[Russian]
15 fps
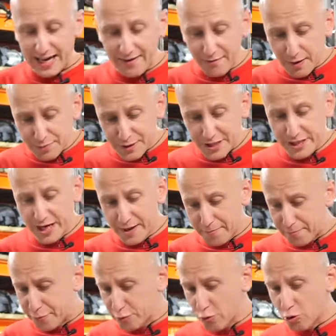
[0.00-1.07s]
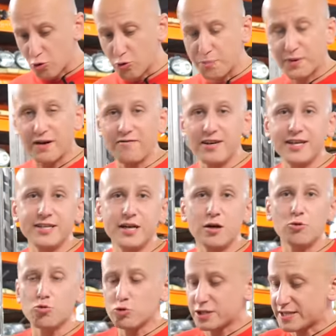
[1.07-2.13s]
А вообще блок управления
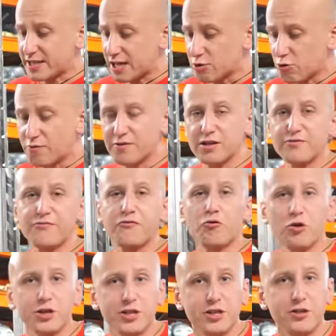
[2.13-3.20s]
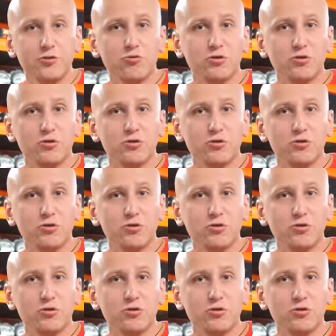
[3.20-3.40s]
установлен в очень